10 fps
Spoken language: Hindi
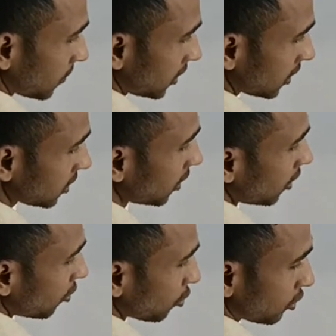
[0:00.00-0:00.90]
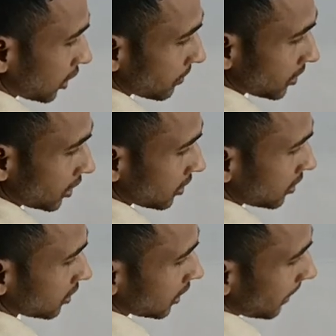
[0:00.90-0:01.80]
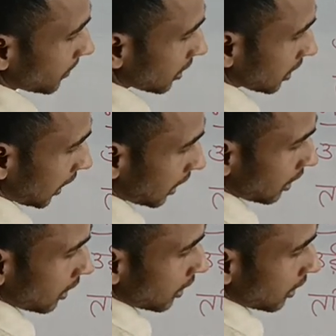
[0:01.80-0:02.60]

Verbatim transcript: प्रदेश उत्तर प्रदेश रामगढ़ ताल